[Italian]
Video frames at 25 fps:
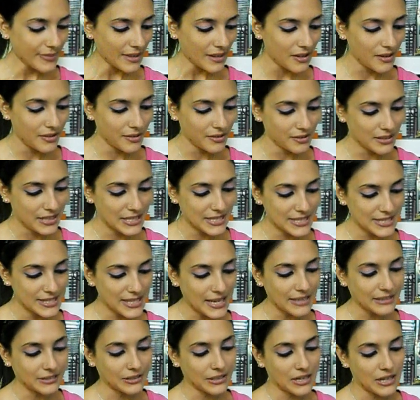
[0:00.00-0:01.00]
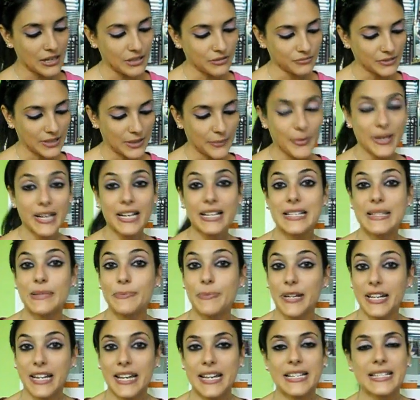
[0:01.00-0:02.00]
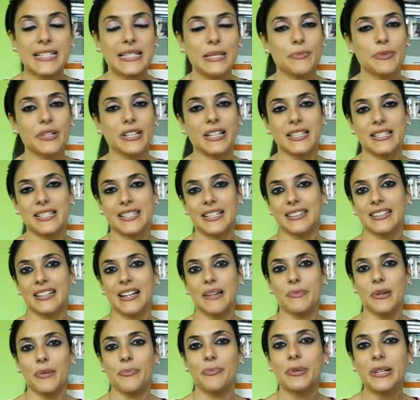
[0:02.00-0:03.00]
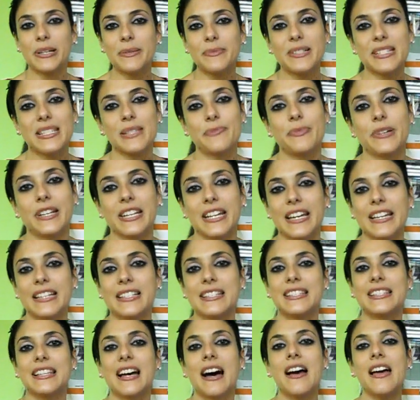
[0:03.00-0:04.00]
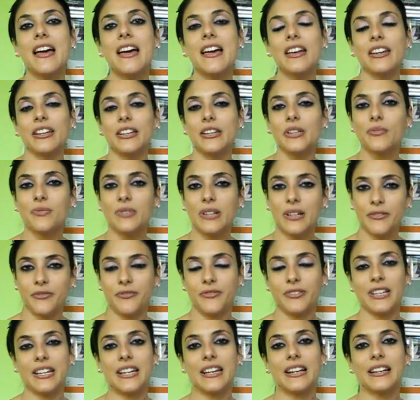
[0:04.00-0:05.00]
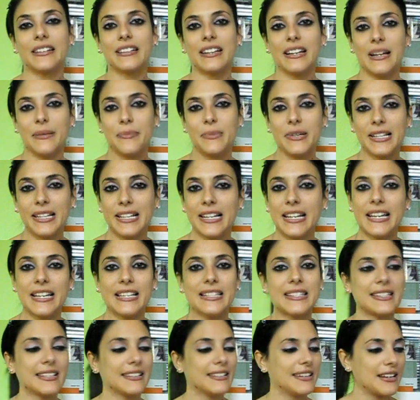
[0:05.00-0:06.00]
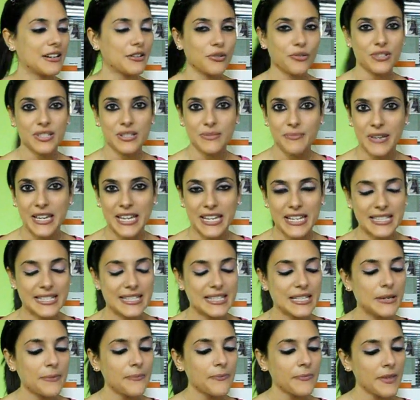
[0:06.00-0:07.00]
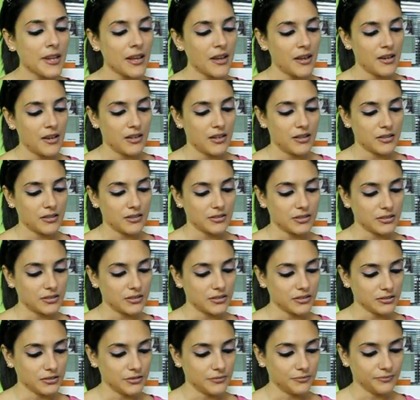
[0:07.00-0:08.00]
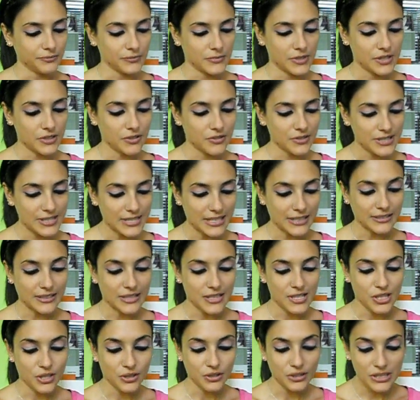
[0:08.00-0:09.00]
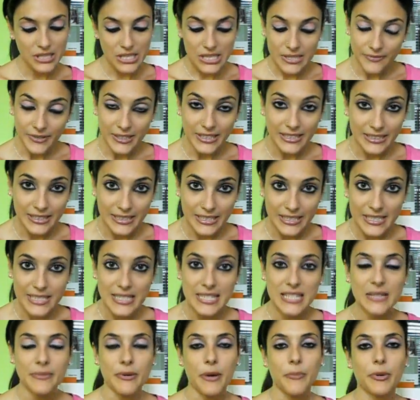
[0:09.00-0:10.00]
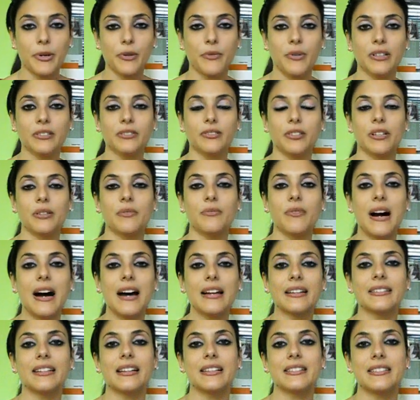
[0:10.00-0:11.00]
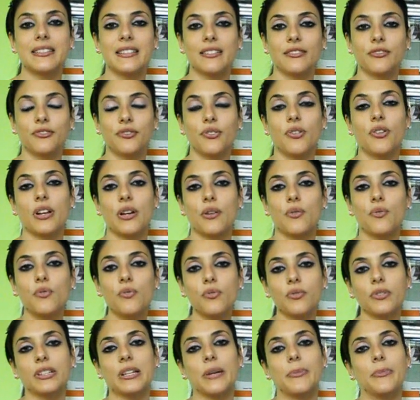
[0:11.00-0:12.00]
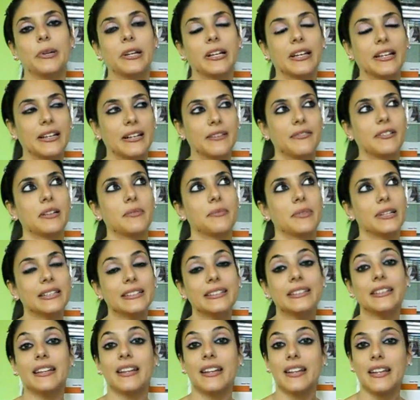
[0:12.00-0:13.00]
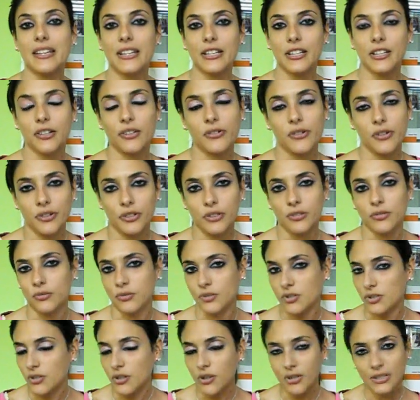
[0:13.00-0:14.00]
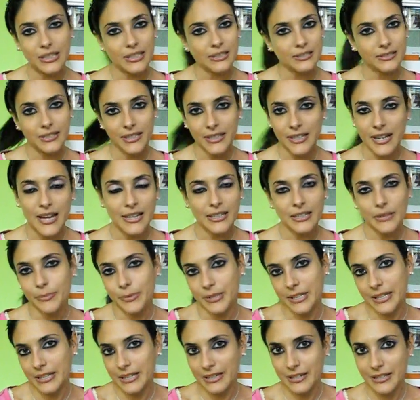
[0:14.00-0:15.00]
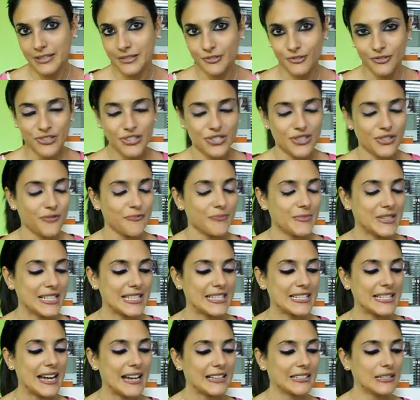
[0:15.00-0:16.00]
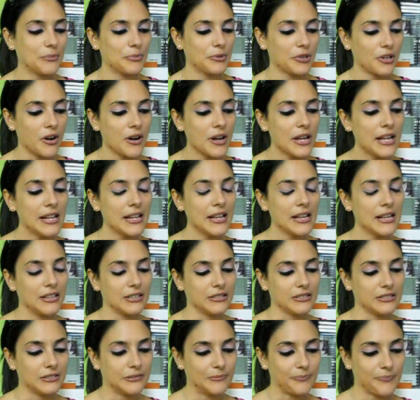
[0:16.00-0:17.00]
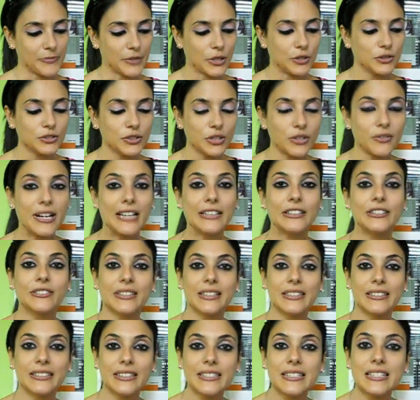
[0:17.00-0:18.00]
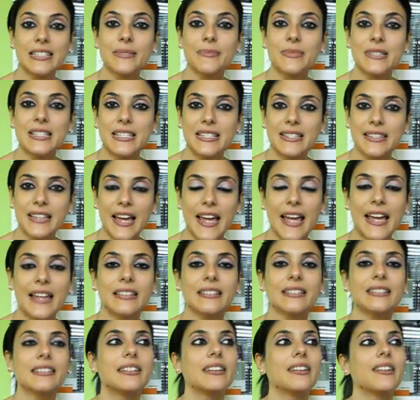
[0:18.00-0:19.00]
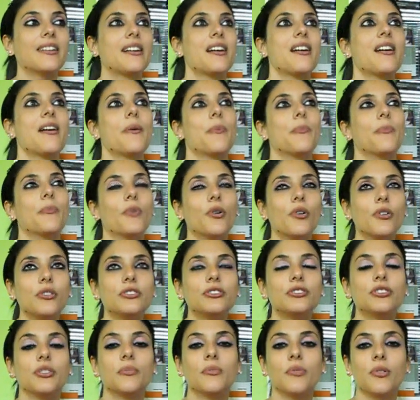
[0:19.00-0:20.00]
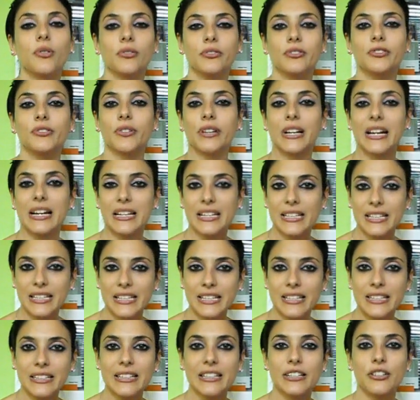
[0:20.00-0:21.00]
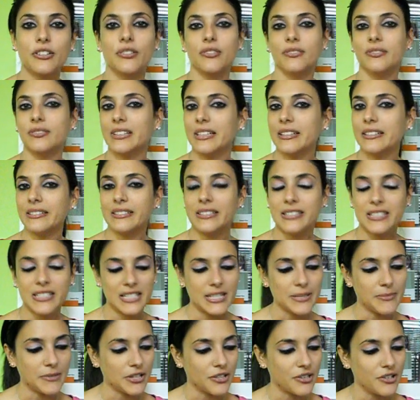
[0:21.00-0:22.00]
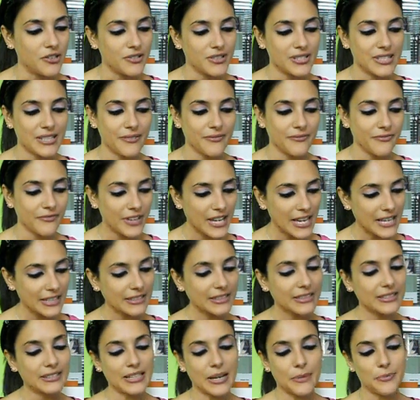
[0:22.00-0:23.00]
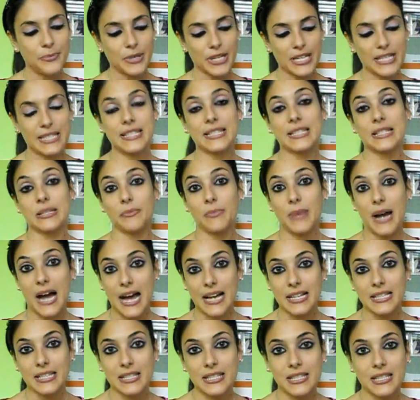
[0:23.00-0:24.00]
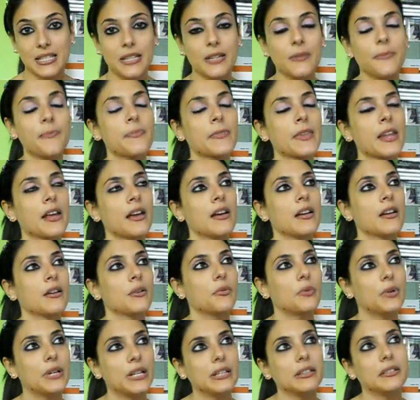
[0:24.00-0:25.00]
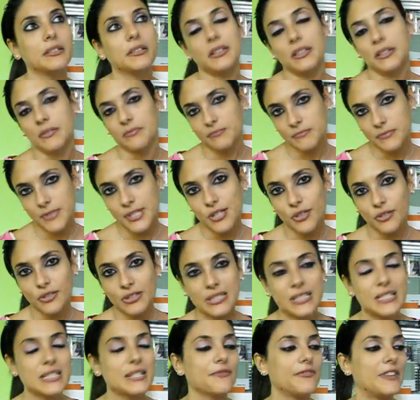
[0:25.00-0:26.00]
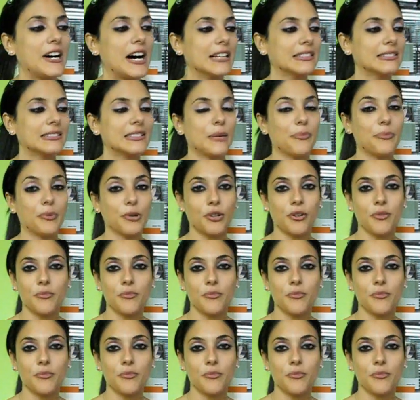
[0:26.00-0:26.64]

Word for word: eh, è stata una bella esperienza perché è stata la mia prima esperienza in una fiera della bellezza della Cosmesi Ehm, sono stata soddisfattissima per quanto riguarda il settore unghie perché era veramente ricco, io non so gli altri anni perché non ci sono mai stata, però ehm, ho trovato tantissimi stand molto molto carini con tantissime cose in vendita a prezzi bassi quindi soddisfatta, poi